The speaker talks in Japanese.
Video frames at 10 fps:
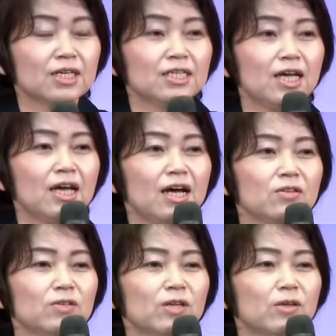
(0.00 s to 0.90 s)
ね、あ
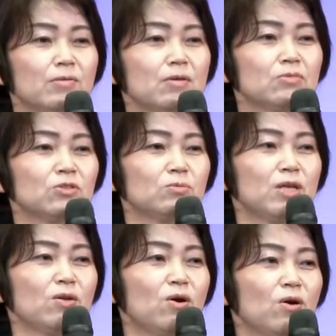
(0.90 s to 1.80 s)
の例えば娘
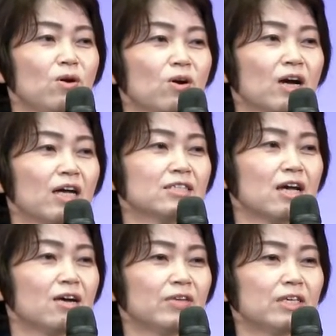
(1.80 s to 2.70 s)
の
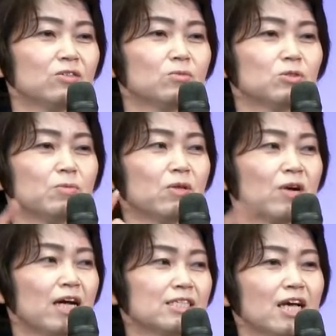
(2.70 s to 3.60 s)
傘私の娘の
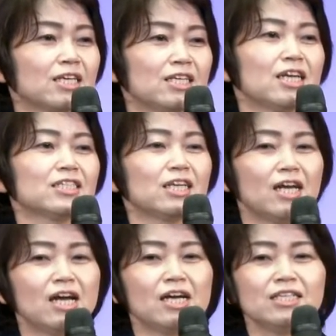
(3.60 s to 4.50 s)
傘木だった
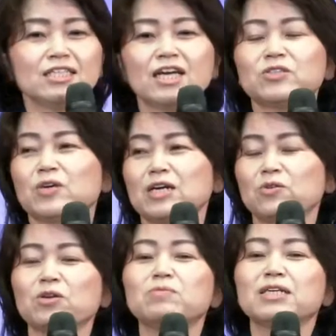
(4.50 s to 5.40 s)
らイザヤ書から
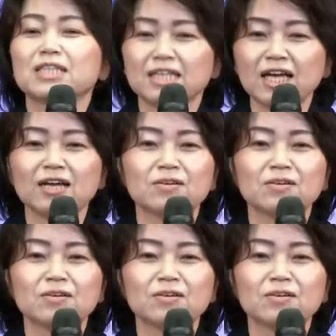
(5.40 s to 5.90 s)
取りましたね。